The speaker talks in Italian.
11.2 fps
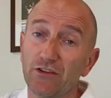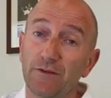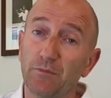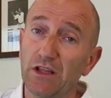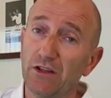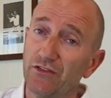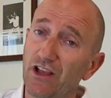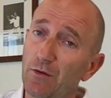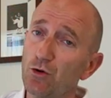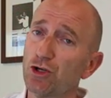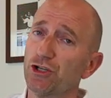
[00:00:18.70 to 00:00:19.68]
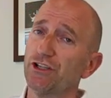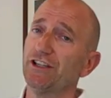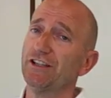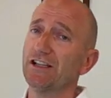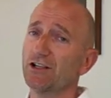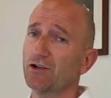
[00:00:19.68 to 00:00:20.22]
di sì, siamo
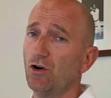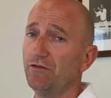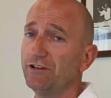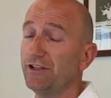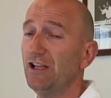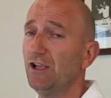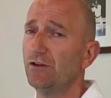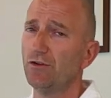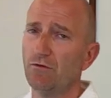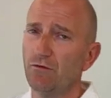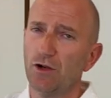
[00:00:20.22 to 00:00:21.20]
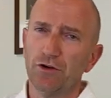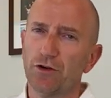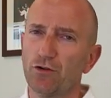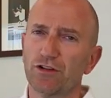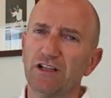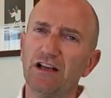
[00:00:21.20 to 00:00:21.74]
usciti dal Covid. Non voglio
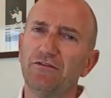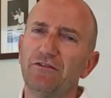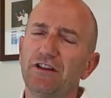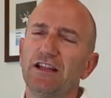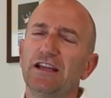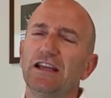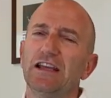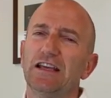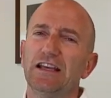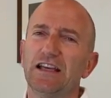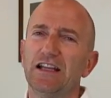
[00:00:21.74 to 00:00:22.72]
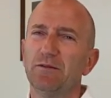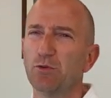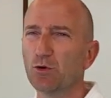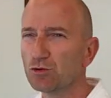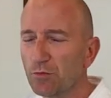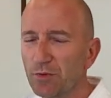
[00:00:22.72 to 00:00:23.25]
ricordarvi eh, il
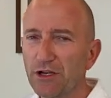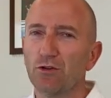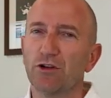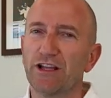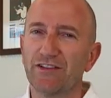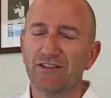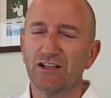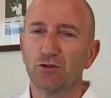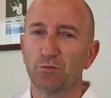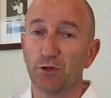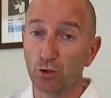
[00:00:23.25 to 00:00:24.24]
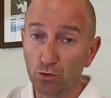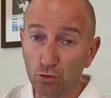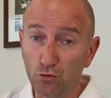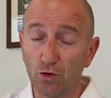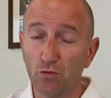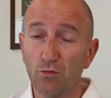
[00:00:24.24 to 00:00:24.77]
brutto periodo che è stato per
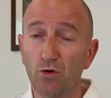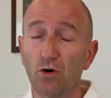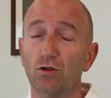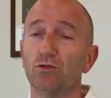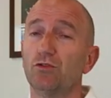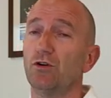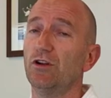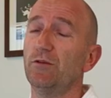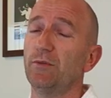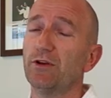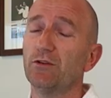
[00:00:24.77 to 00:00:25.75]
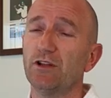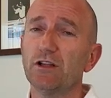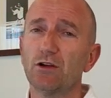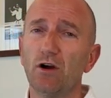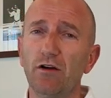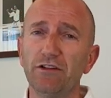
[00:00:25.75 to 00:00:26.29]
tutto il mondo, il periodo
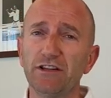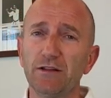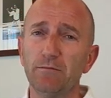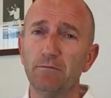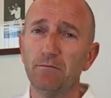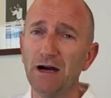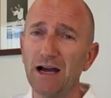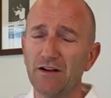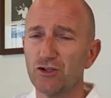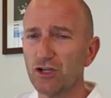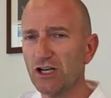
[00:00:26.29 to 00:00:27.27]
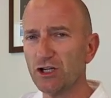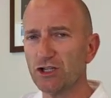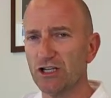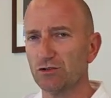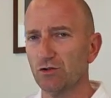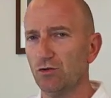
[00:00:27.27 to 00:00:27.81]
del Covid, ma ci ha
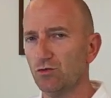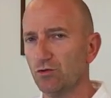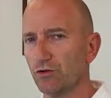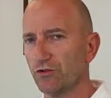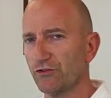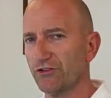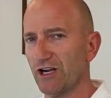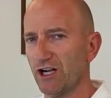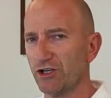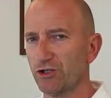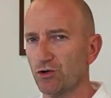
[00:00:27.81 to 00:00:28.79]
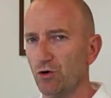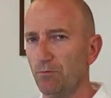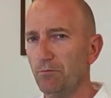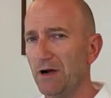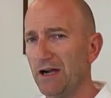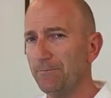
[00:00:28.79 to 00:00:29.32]
lasciato uno strascico.
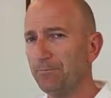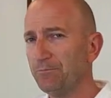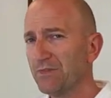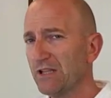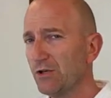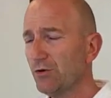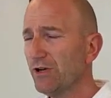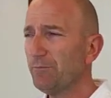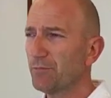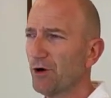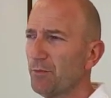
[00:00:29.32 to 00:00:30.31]
Ma non è